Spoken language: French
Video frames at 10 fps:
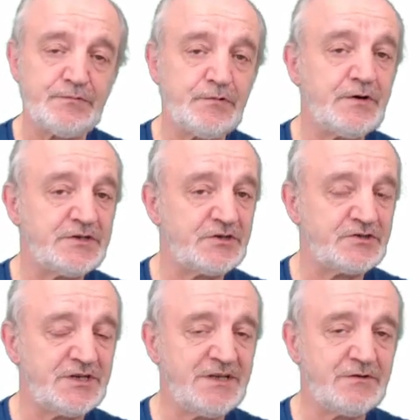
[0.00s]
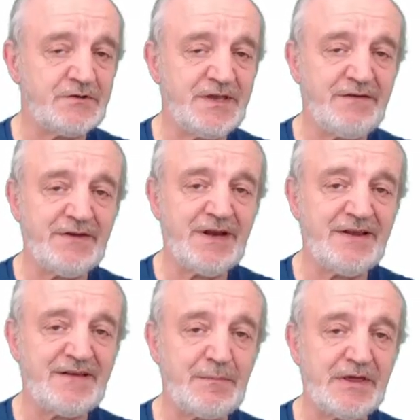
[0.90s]
pour échanger des données
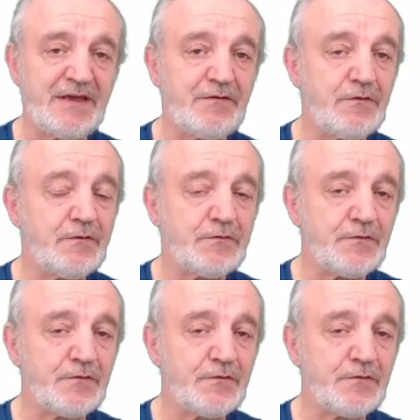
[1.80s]
avec les applications,